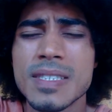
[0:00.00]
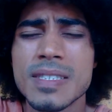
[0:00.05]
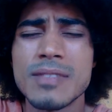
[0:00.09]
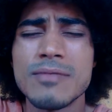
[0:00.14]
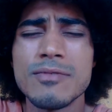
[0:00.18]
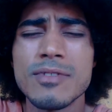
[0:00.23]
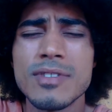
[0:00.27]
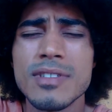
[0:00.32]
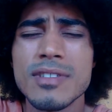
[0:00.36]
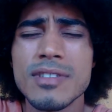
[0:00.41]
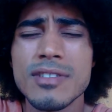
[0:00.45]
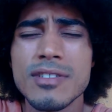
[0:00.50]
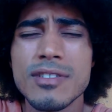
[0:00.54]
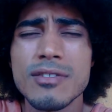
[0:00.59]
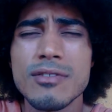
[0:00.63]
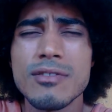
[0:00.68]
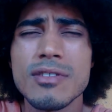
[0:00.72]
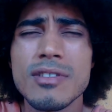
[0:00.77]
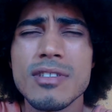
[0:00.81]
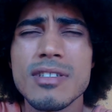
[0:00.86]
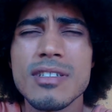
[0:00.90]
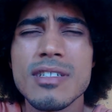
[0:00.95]
no
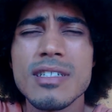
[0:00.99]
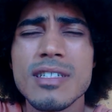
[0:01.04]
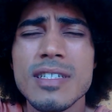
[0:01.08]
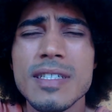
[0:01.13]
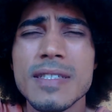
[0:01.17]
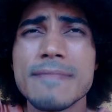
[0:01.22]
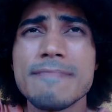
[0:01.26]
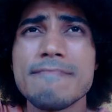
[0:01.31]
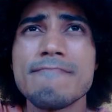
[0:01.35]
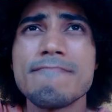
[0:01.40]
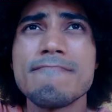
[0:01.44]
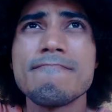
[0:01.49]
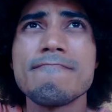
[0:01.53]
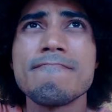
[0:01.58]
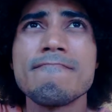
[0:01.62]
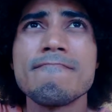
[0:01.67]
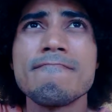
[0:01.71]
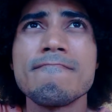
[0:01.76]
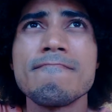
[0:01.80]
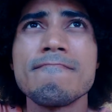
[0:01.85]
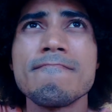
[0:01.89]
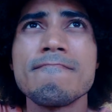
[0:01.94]
sentido de
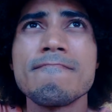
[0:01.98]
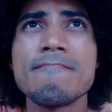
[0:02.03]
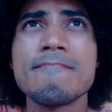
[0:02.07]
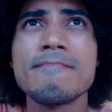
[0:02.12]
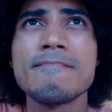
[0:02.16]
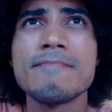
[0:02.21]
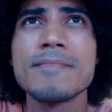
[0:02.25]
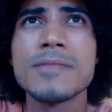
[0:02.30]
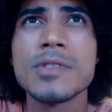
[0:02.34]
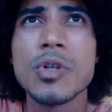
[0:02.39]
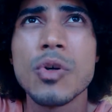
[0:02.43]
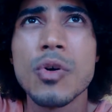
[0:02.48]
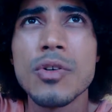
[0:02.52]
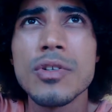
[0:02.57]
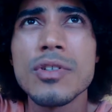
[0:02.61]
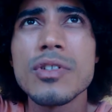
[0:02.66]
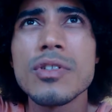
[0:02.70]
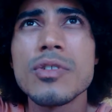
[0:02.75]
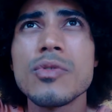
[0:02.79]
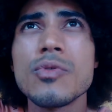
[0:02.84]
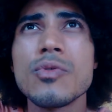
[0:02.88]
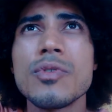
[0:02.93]

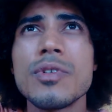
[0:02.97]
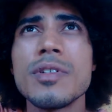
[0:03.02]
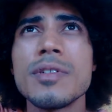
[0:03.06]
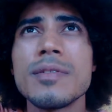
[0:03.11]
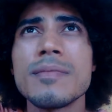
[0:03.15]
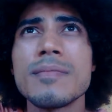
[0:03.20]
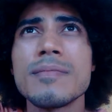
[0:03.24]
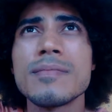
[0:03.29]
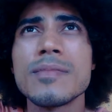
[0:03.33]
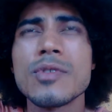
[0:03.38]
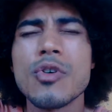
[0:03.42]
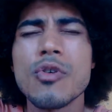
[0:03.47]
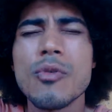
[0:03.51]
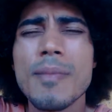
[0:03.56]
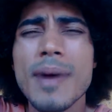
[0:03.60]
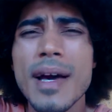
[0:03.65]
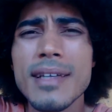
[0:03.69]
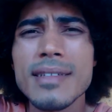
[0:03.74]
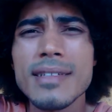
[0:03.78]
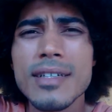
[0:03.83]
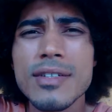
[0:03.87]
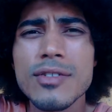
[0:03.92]
continue,
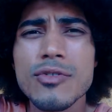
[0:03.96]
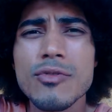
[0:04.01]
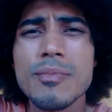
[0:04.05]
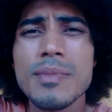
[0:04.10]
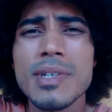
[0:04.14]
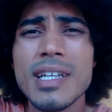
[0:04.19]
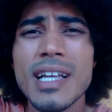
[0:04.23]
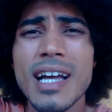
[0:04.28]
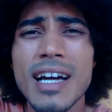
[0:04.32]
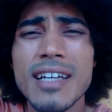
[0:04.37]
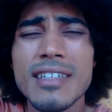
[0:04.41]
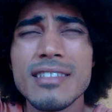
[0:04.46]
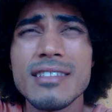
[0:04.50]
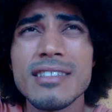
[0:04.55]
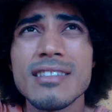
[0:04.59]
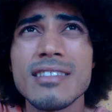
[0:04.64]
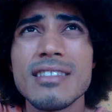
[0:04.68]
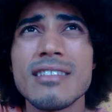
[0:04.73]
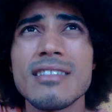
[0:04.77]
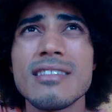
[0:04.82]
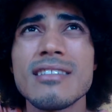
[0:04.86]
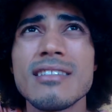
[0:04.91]
comece a se humilhar
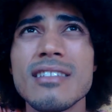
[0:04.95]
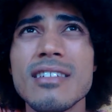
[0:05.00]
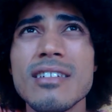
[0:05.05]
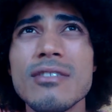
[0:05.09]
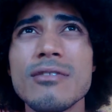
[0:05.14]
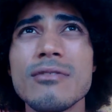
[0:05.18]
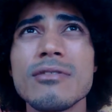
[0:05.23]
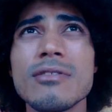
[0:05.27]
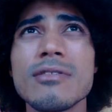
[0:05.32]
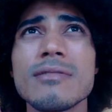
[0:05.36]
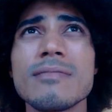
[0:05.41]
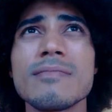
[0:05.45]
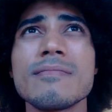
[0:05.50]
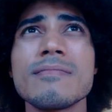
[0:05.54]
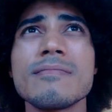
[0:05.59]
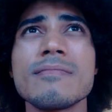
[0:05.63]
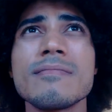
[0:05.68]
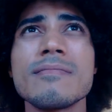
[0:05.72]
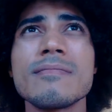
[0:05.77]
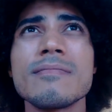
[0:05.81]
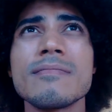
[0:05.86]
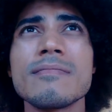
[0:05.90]
diante de Deus.
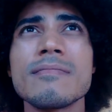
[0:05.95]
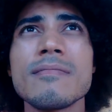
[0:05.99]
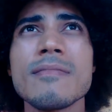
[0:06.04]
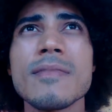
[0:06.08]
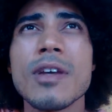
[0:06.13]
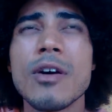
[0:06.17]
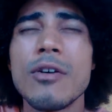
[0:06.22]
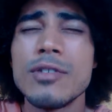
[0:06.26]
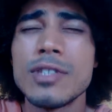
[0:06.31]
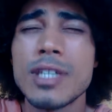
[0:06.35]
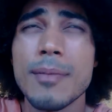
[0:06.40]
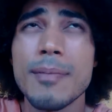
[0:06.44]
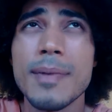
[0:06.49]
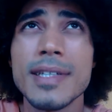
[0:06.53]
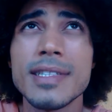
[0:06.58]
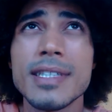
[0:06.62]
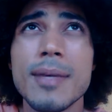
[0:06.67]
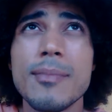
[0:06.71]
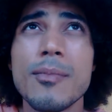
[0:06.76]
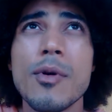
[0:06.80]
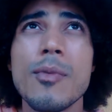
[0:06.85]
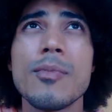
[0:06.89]
Eu já
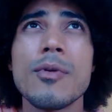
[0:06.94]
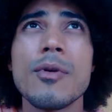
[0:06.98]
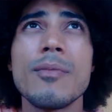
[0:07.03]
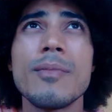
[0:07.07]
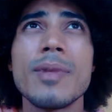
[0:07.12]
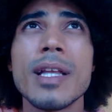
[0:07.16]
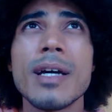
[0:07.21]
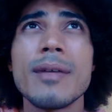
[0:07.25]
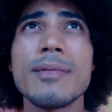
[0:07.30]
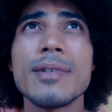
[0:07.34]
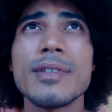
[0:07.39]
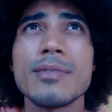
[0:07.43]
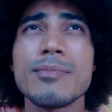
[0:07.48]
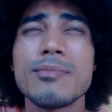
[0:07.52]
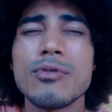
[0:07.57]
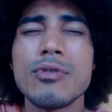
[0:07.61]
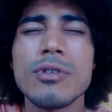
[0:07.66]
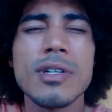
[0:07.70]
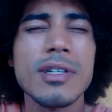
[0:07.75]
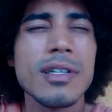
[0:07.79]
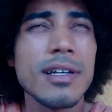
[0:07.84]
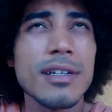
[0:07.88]
passei por problemas,
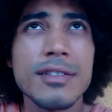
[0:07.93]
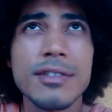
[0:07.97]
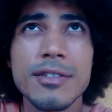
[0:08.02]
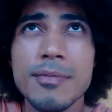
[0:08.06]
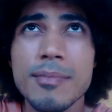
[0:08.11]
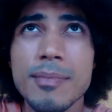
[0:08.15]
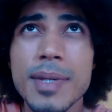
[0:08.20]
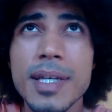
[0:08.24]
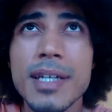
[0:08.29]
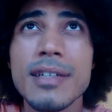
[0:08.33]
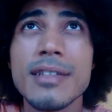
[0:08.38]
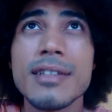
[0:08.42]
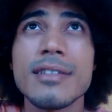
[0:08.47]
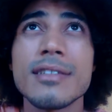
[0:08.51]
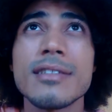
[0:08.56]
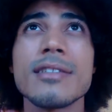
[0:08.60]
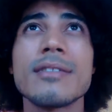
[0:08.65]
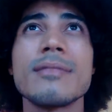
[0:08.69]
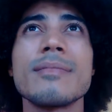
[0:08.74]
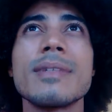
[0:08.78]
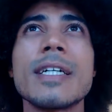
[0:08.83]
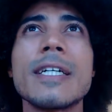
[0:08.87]
por grandes perdas
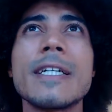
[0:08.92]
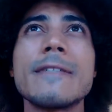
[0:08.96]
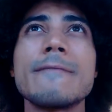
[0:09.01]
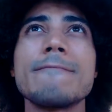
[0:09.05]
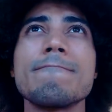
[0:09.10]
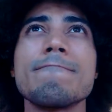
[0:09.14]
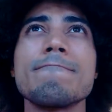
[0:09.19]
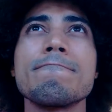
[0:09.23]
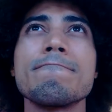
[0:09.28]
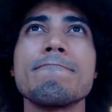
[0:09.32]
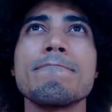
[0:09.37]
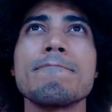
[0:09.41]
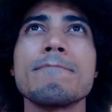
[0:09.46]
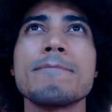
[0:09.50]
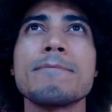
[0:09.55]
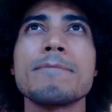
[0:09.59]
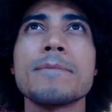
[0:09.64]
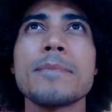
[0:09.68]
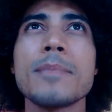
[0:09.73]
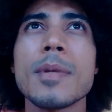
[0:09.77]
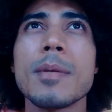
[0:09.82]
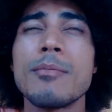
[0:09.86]
também,
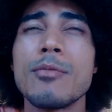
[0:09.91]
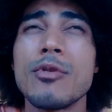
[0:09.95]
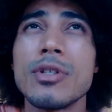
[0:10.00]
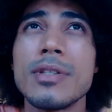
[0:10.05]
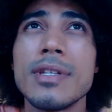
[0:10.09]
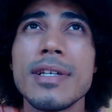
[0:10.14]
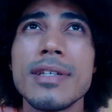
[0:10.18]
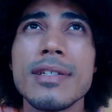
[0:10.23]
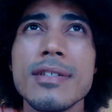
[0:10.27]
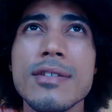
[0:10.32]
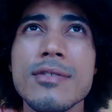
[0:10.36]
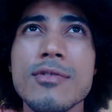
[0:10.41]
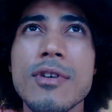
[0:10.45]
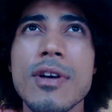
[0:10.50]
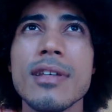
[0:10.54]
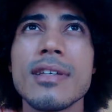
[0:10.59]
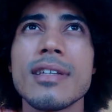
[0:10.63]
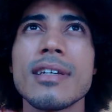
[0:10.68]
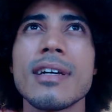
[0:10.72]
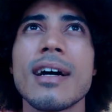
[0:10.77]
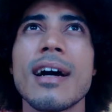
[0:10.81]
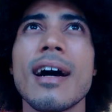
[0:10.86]
por
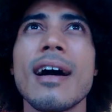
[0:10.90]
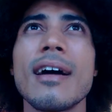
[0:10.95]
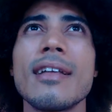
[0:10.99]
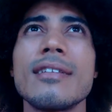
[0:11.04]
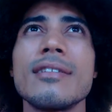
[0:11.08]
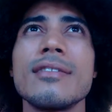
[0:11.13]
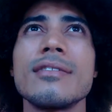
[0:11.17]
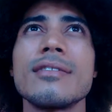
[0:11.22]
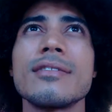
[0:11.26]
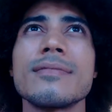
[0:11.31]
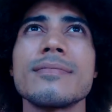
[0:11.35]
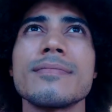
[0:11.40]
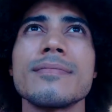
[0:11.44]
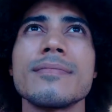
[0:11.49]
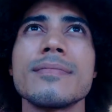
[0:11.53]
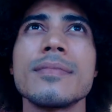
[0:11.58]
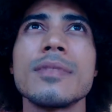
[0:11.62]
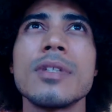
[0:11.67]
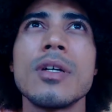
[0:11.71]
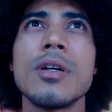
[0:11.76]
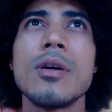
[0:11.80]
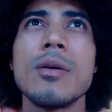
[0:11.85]
decisões erradas
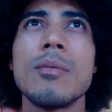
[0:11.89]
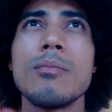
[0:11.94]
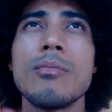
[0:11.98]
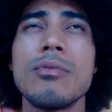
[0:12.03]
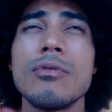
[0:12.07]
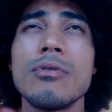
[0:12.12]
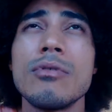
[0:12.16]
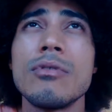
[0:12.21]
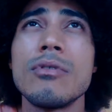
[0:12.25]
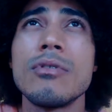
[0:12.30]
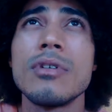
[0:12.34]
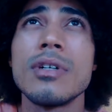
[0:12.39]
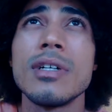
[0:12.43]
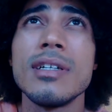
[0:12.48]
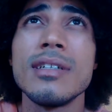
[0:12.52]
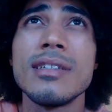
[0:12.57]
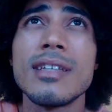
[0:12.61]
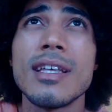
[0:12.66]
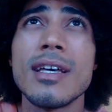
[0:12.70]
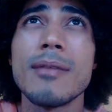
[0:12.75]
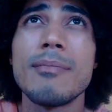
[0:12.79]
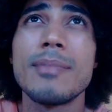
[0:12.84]
por
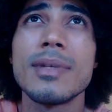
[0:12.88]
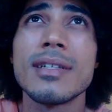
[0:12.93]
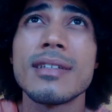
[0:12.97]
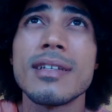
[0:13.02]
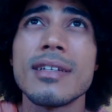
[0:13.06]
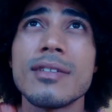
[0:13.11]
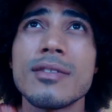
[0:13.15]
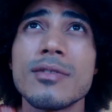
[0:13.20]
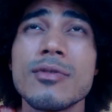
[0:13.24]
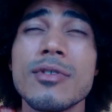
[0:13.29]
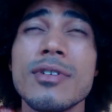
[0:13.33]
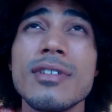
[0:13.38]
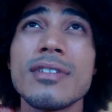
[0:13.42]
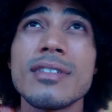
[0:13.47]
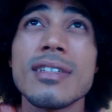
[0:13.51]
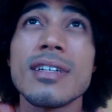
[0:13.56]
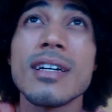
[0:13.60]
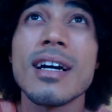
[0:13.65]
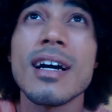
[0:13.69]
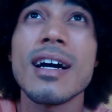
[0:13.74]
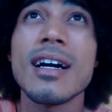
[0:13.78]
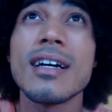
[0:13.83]
interpretações
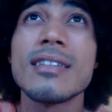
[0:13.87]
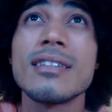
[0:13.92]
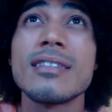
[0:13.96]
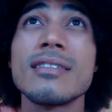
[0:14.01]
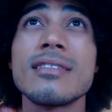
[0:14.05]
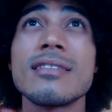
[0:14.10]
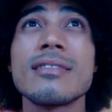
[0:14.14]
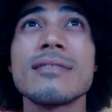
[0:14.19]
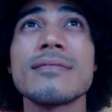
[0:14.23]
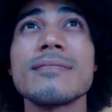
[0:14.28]
erradas.